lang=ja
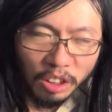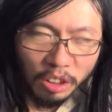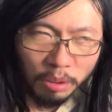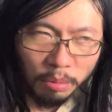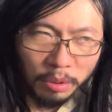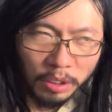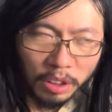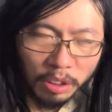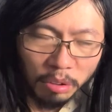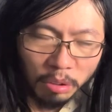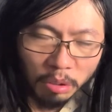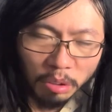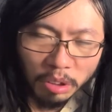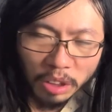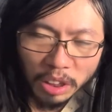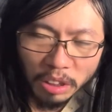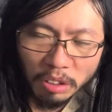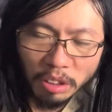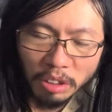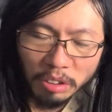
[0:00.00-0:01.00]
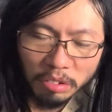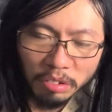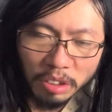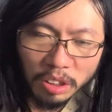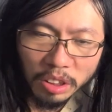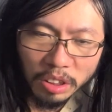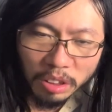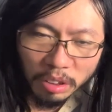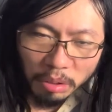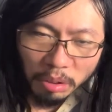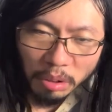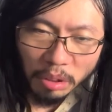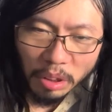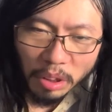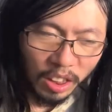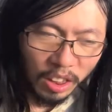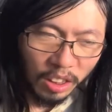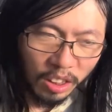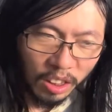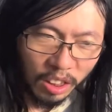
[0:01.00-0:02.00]
思ってることが結構あるんですけど、
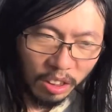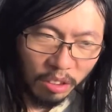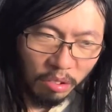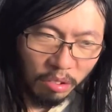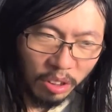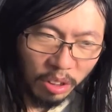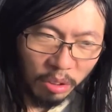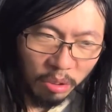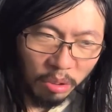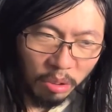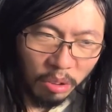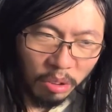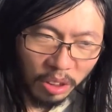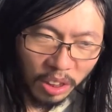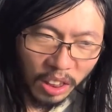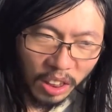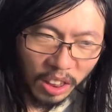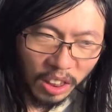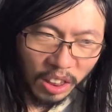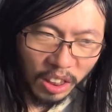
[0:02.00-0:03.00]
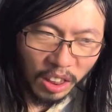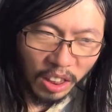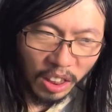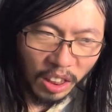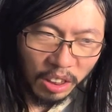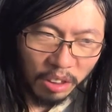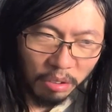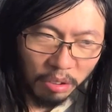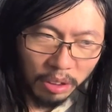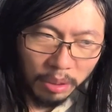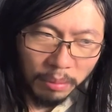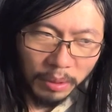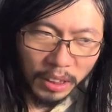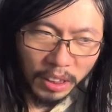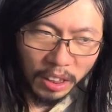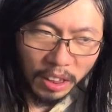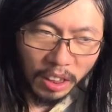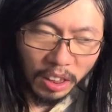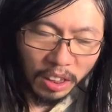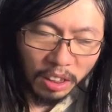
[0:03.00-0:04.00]
いろんなことを語ってないように見え
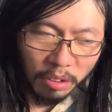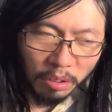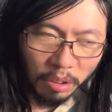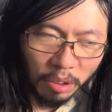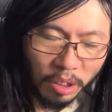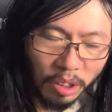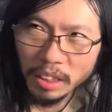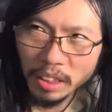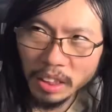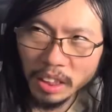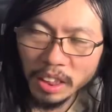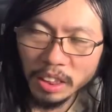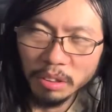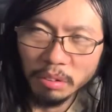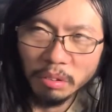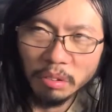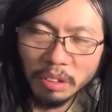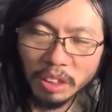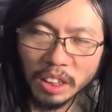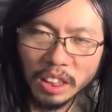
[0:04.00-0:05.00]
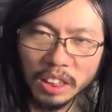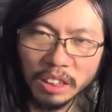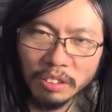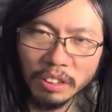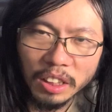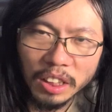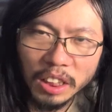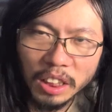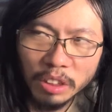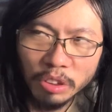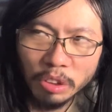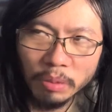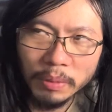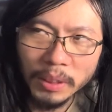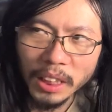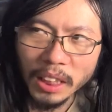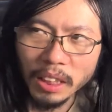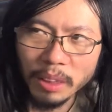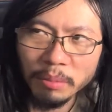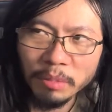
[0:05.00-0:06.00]
て、だけど映像の中にはヒントみ
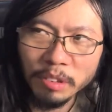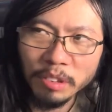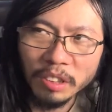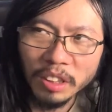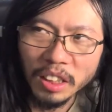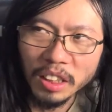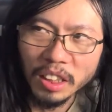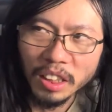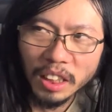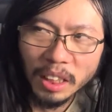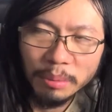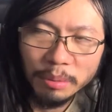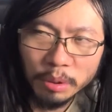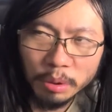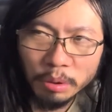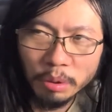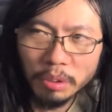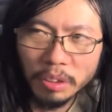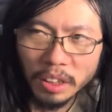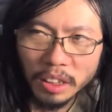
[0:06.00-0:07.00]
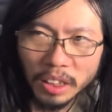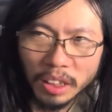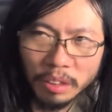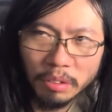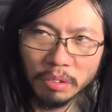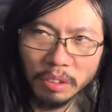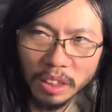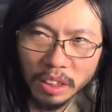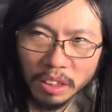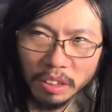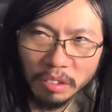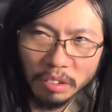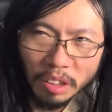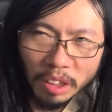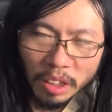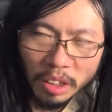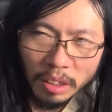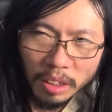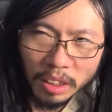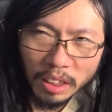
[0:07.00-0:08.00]
たいなものがあって、多分こうなんだろうなっていう、
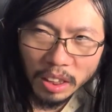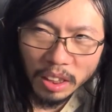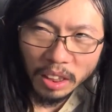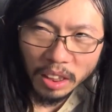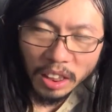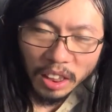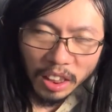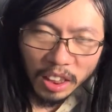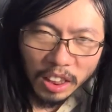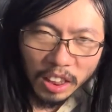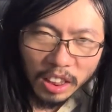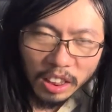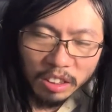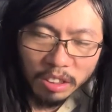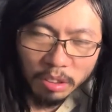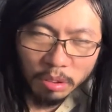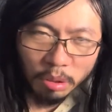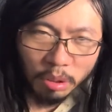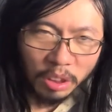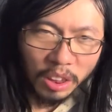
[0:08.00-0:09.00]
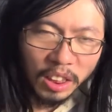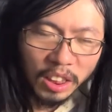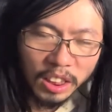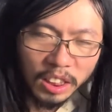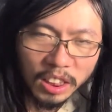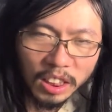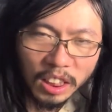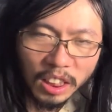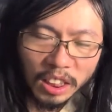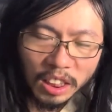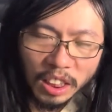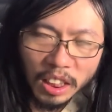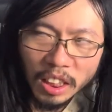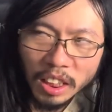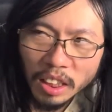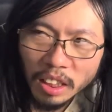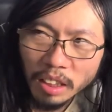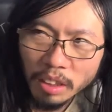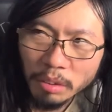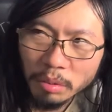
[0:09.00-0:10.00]
限りなく答えに近い
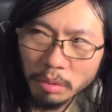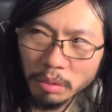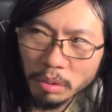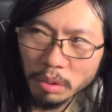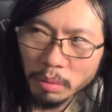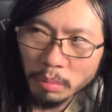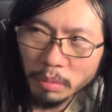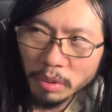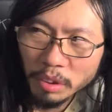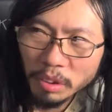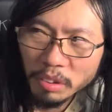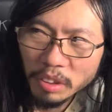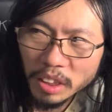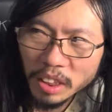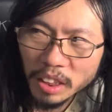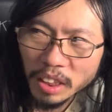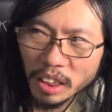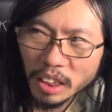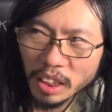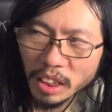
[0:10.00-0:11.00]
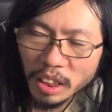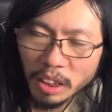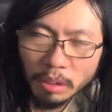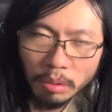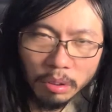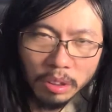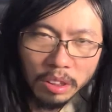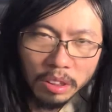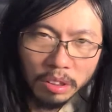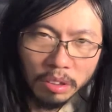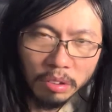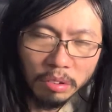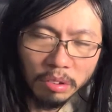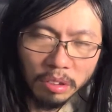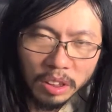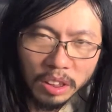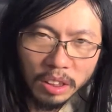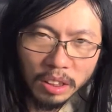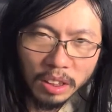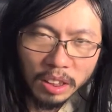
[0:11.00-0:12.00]
ものにたどり着くよう
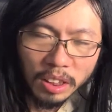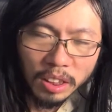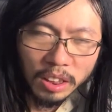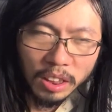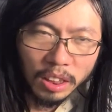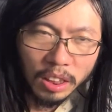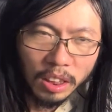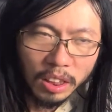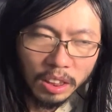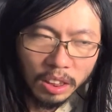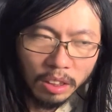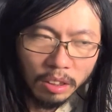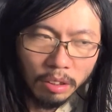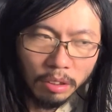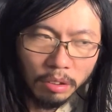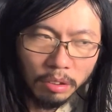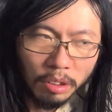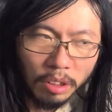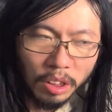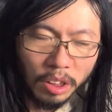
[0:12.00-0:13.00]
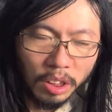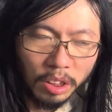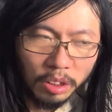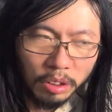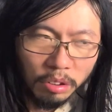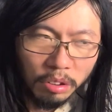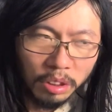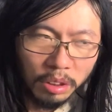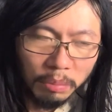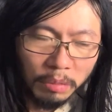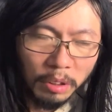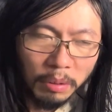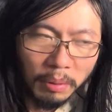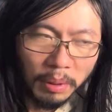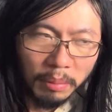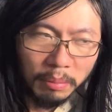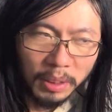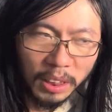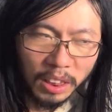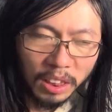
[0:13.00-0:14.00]
に設計されてるように
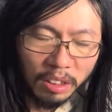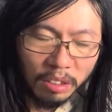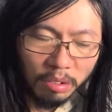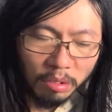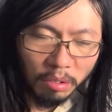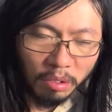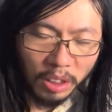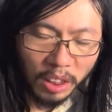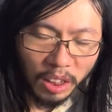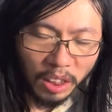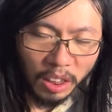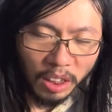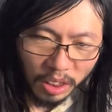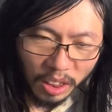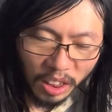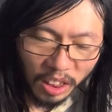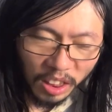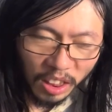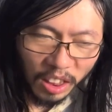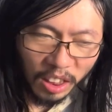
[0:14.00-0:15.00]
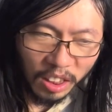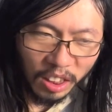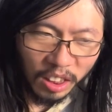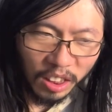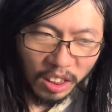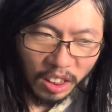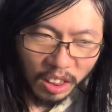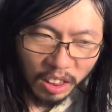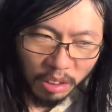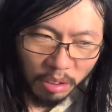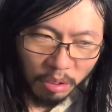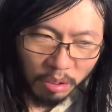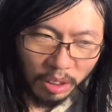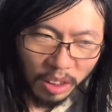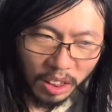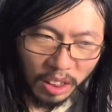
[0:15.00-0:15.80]
も見えてるので、語らないんだけど、